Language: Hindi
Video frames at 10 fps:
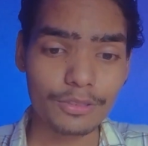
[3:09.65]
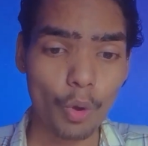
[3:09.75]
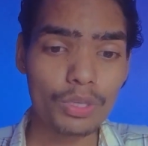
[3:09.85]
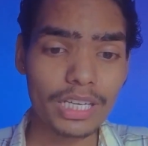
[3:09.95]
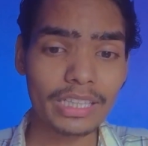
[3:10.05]

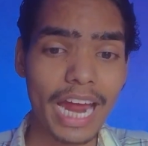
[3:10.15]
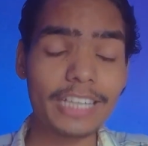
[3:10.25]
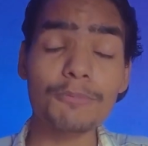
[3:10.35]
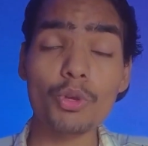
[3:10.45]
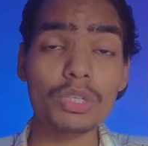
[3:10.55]
सॉन्ग्स के अंदर
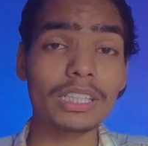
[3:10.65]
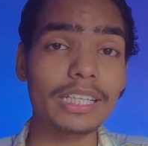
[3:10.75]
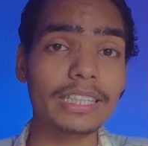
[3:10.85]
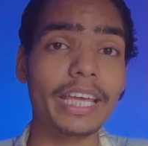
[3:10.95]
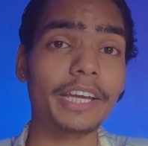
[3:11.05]
आइटम सॉन्ग के
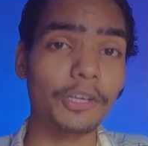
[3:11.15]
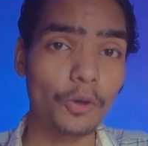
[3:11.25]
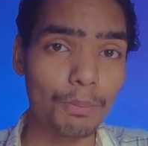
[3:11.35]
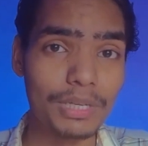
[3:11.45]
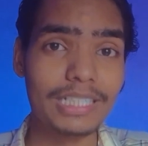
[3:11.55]
अंदर ये देखने
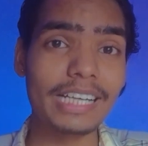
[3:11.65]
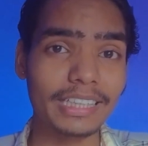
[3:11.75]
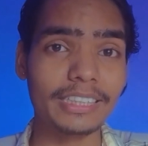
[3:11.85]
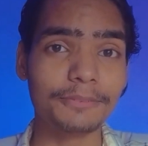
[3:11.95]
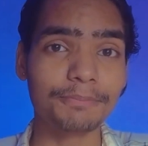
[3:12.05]
को मिल
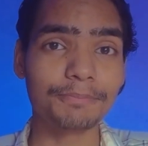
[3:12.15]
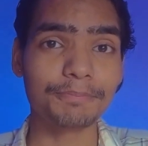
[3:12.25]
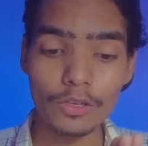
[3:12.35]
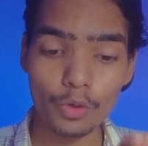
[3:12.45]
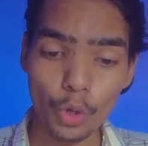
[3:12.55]
जाएंगी
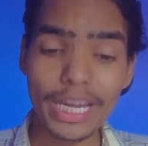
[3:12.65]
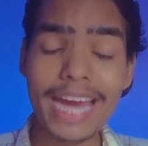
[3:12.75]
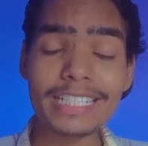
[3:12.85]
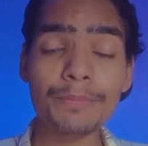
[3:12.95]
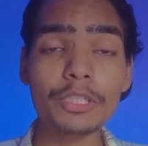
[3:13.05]
रोकी
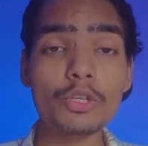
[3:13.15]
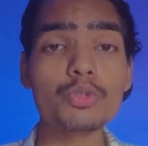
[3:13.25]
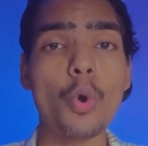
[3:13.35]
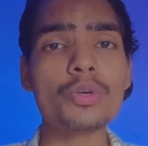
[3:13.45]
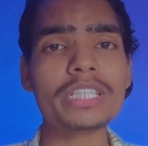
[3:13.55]
हैंडसम की जो
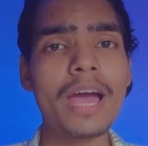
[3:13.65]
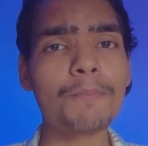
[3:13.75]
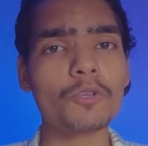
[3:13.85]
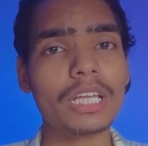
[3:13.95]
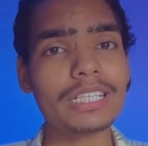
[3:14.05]
सॉन्ग्स हैं
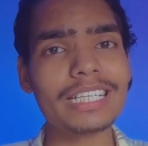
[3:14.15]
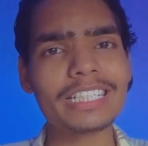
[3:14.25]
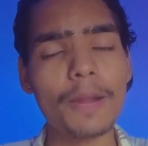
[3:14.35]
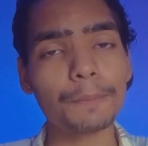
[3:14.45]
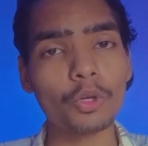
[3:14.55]
हमको ज़्यादा
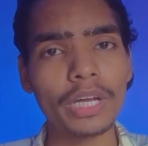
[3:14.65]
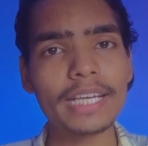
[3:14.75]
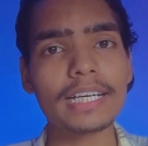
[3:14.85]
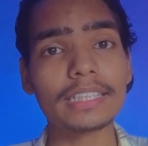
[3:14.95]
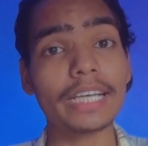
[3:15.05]
डिस्टर्ब तो
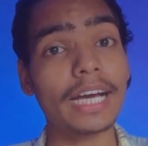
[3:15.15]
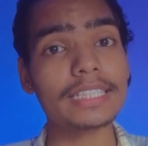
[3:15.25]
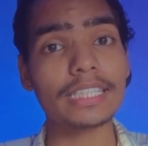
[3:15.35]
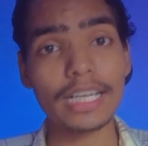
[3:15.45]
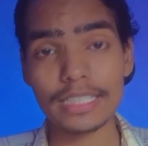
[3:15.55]
नहीं करते
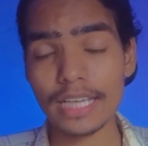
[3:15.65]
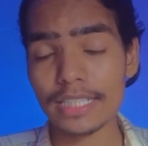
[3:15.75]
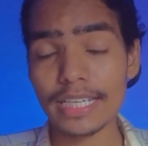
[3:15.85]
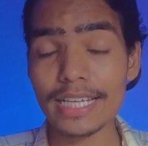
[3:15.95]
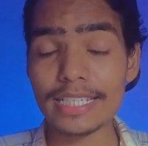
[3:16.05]
अच्छे खास
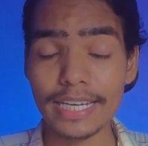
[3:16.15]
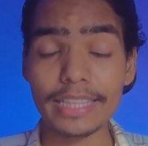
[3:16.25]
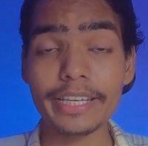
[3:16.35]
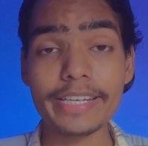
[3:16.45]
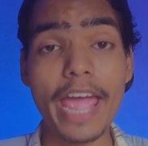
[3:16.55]
अच्छे खासे
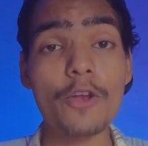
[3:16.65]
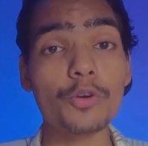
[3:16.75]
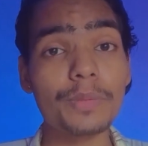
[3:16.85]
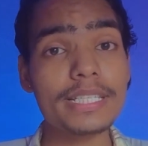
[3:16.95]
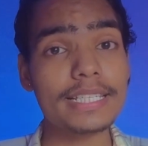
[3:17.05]
रहते
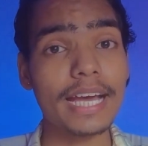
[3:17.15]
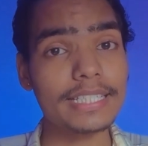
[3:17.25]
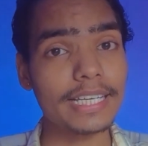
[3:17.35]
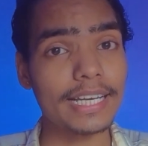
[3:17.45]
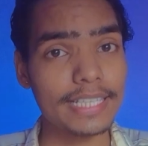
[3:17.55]
डायलॉग भी इसके
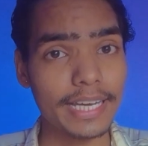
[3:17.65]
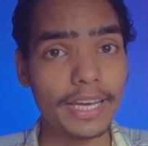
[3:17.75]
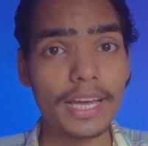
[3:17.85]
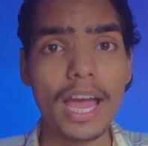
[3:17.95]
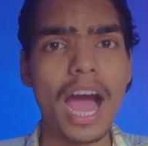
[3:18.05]
अच्छे खासे
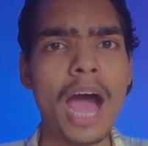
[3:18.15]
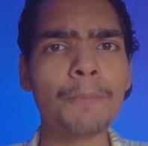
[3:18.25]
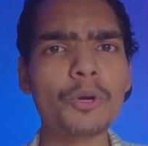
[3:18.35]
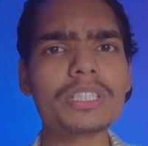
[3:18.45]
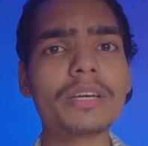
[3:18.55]
हैं
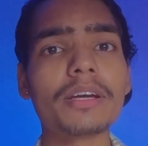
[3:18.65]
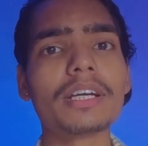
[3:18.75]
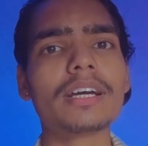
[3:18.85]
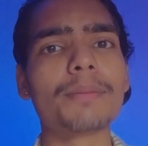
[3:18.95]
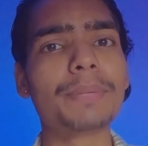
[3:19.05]
आपको ऐसे
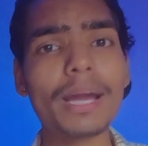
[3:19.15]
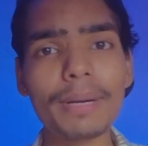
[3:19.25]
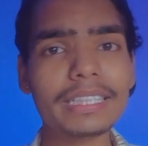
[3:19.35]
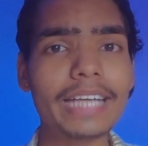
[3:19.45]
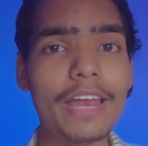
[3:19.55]
बिना
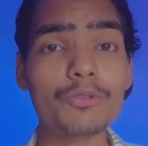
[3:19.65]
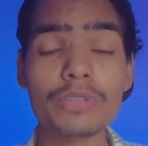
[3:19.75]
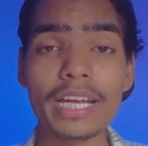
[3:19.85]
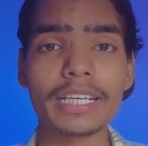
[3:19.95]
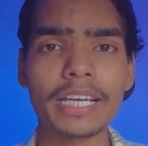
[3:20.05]
बात के
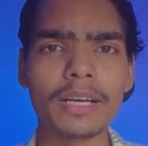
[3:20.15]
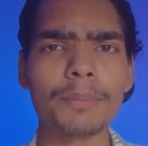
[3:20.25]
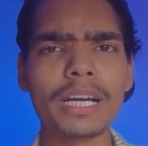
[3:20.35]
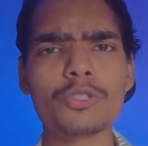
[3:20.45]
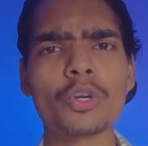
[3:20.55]
डायलॉग्स नहीं लगेंगे
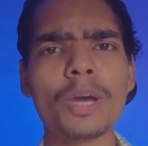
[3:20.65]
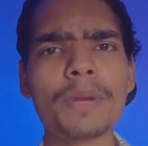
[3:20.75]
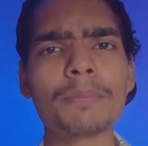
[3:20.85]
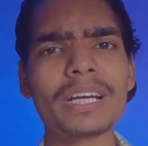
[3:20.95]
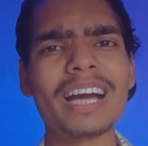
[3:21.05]
मगर जोन
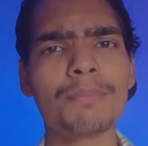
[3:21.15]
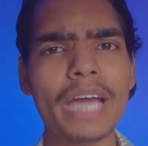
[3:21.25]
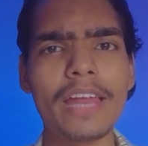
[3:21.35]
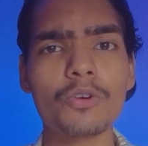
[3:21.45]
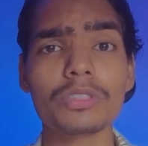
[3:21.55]
अब्राहम के कम
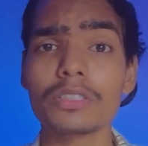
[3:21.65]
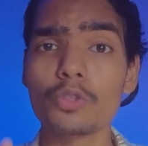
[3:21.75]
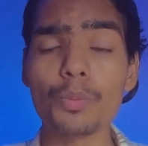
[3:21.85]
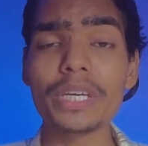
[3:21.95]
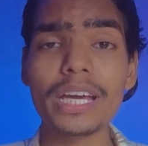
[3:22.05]
डायलॉग्स
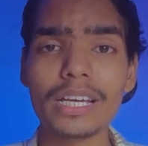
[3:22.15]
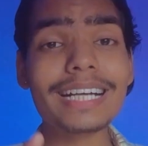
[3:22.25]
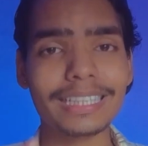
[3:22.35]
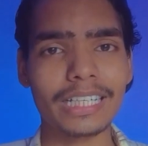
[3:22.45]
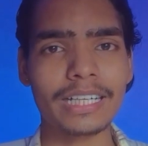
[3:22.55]
जो भी है
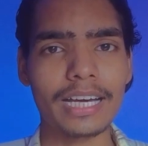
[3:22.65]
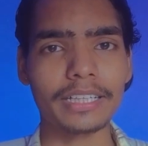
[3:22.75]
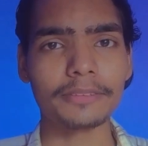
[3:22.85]
खतरनाक